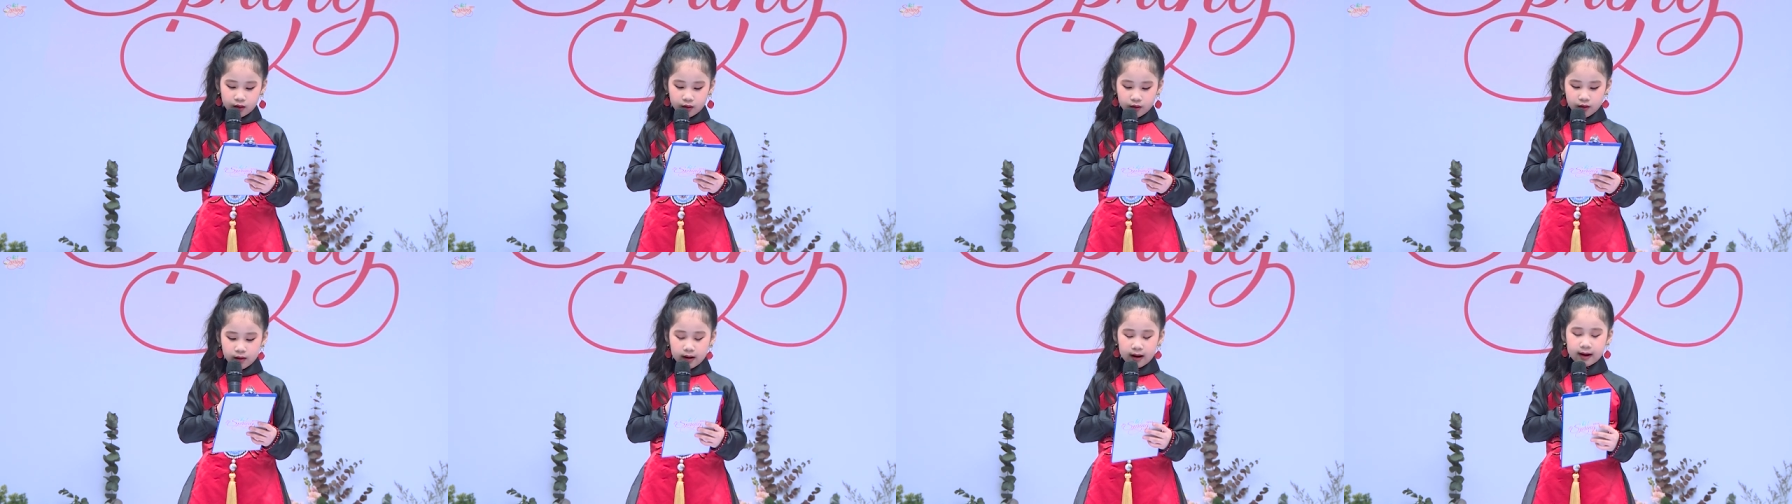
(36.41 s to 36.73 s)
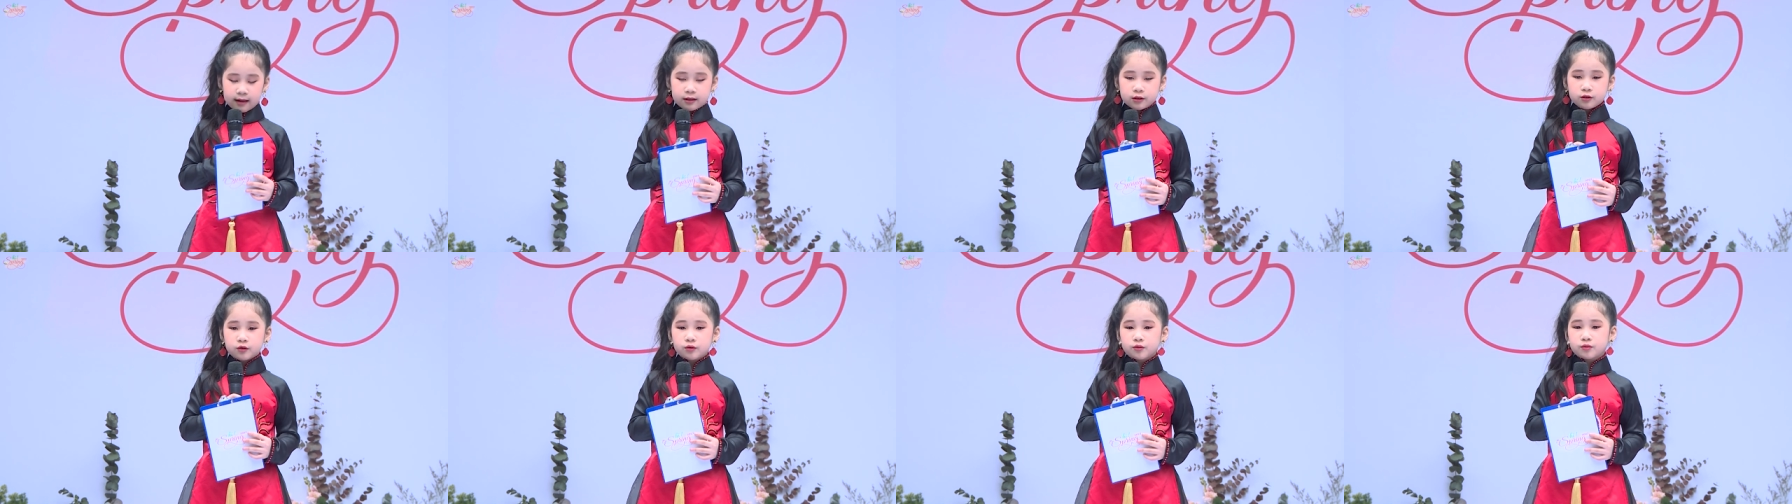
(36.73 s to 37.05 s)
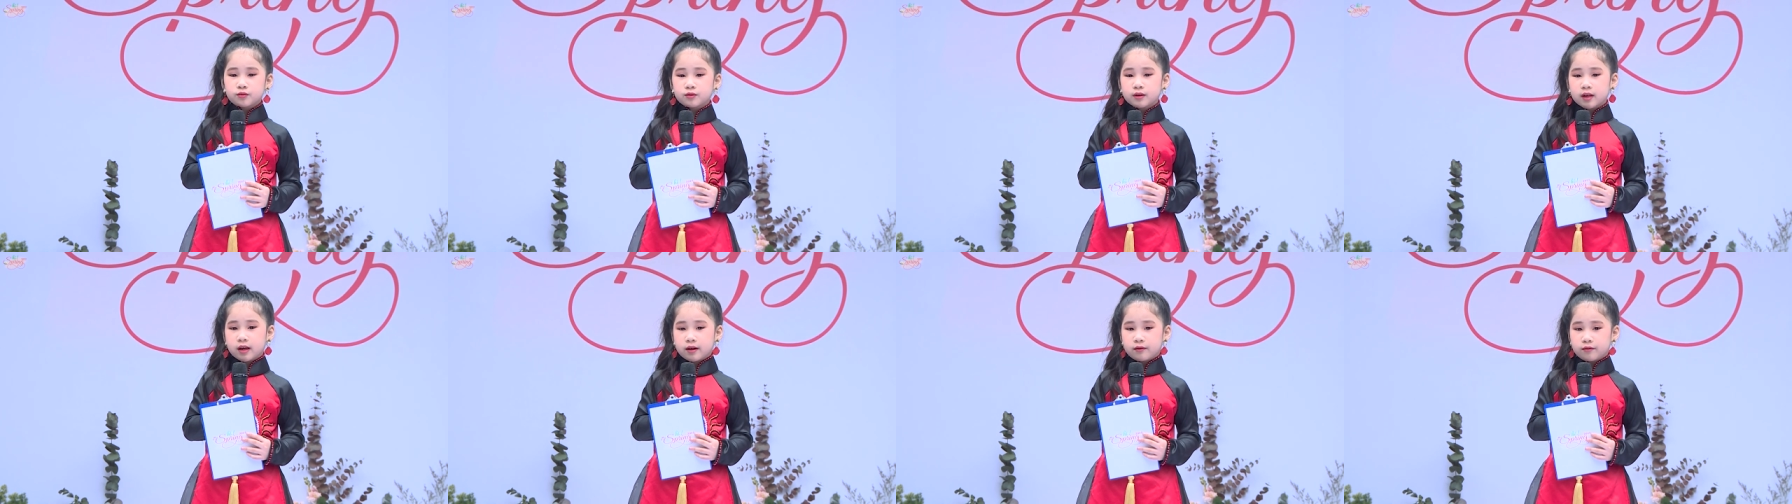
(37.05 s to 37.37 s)
hòa
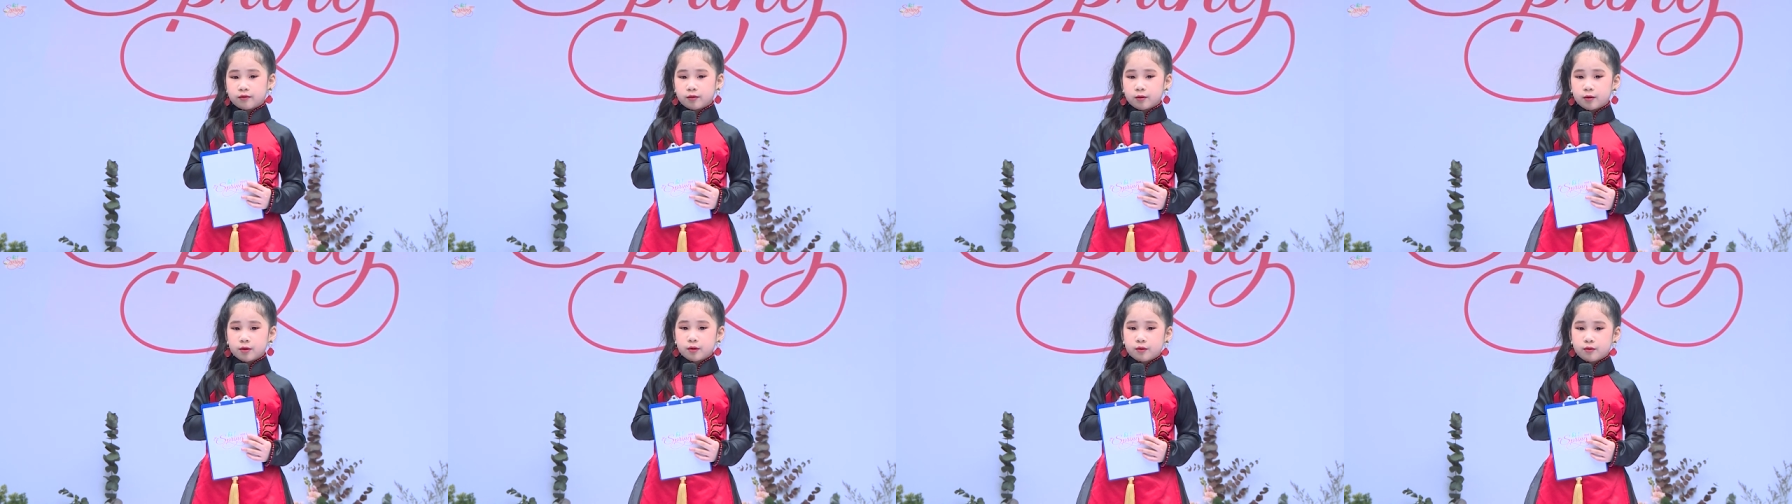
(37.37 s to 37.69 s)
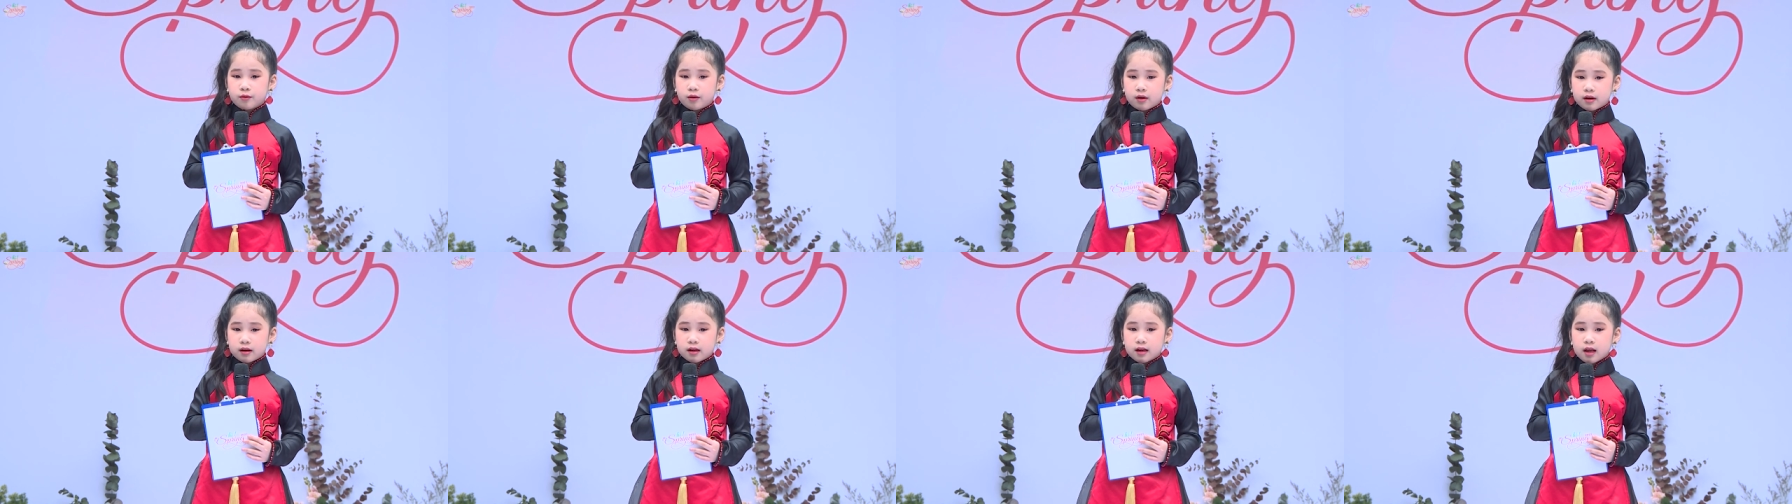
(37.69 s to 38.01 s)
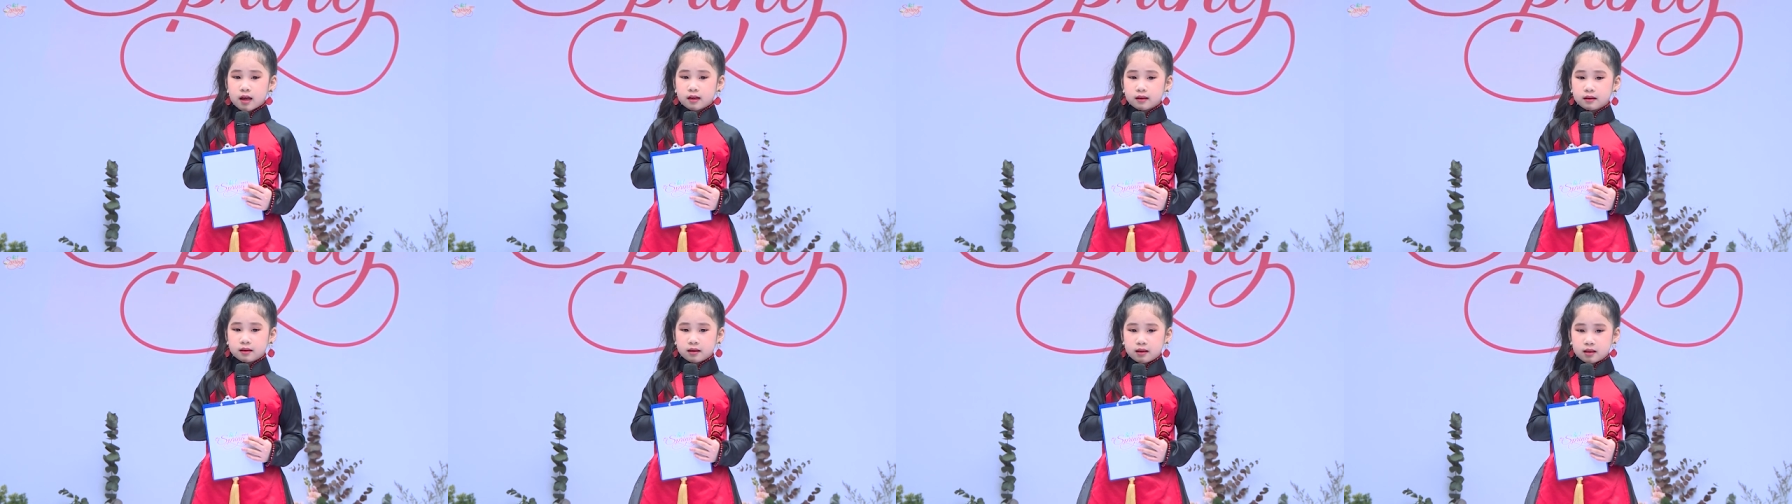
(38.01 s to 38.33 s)
chung niềm vui của
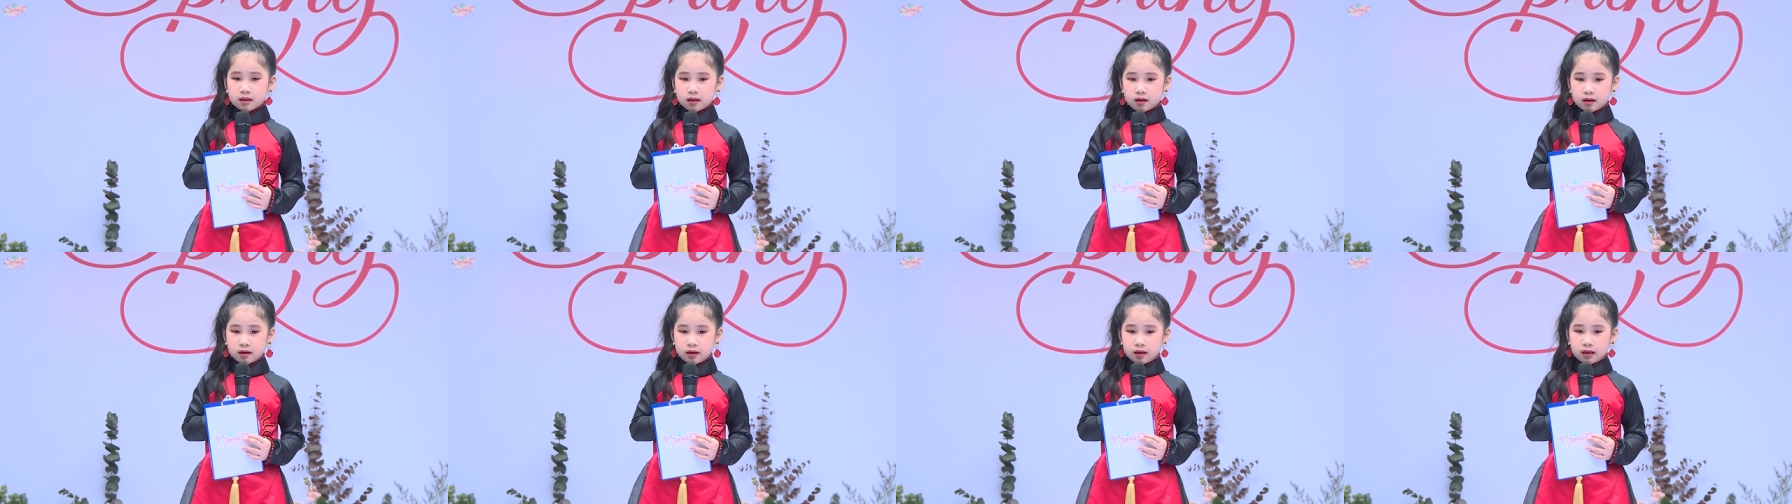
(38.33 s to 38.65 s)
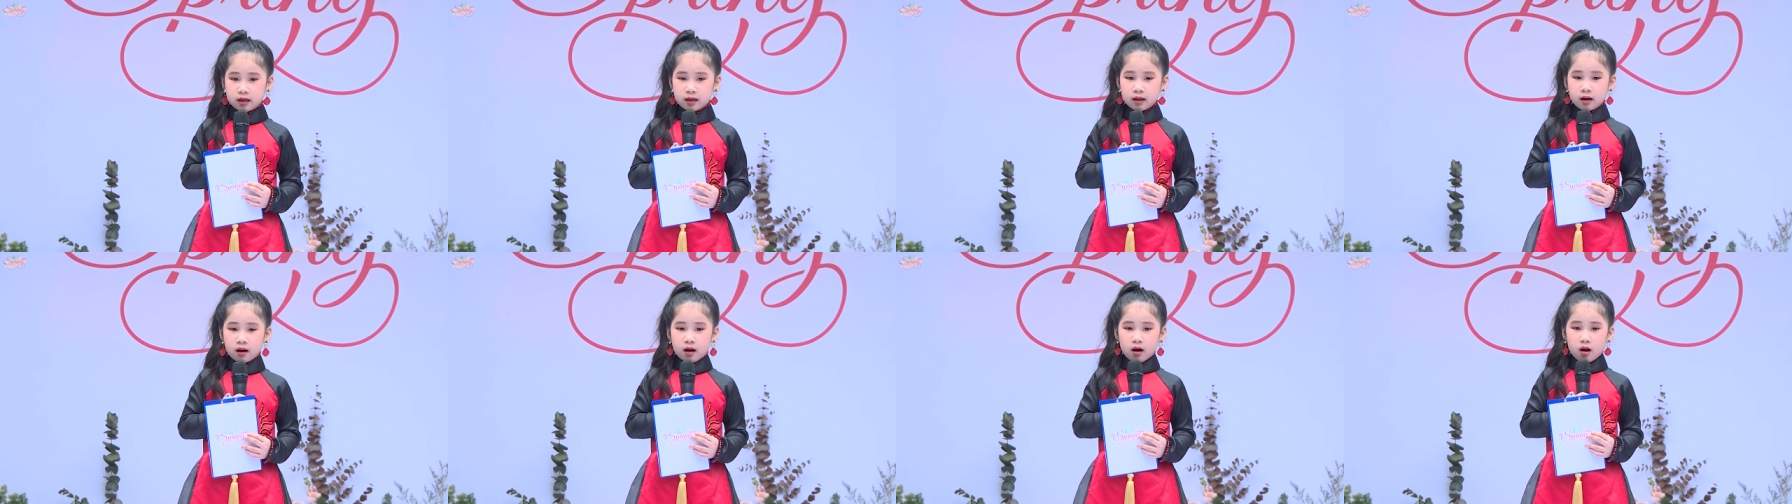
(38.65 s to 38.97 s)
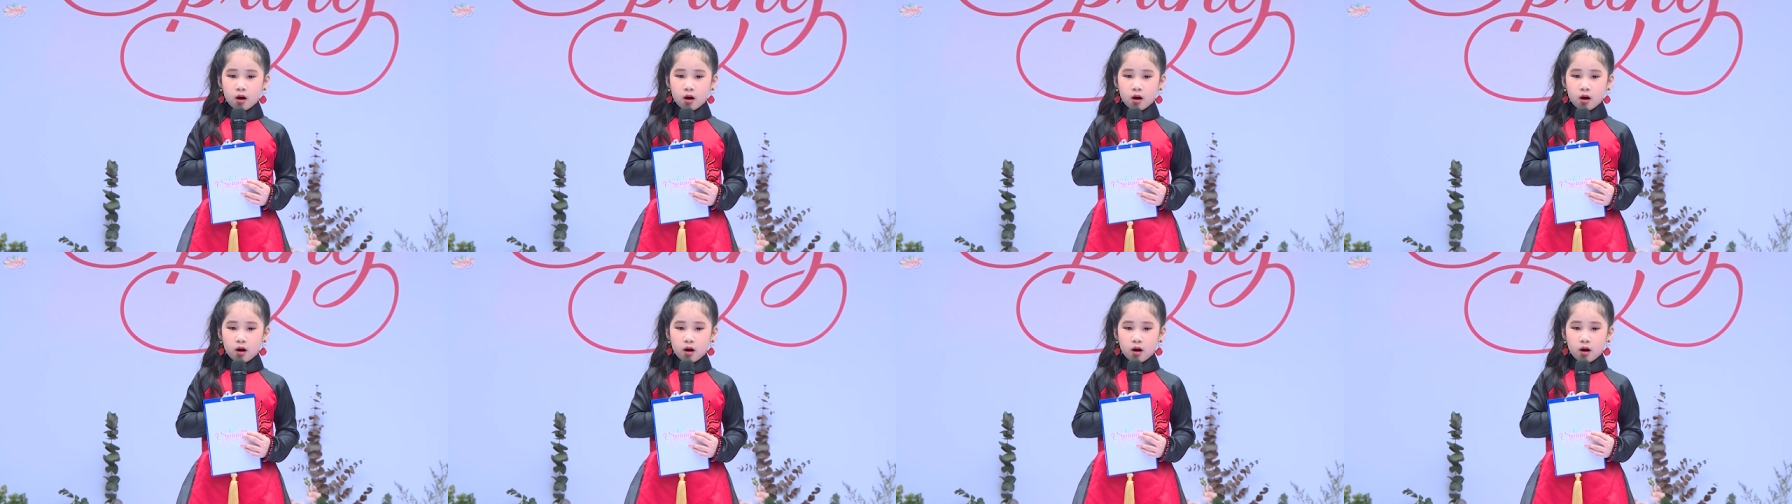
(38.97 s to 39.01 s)
đất trời.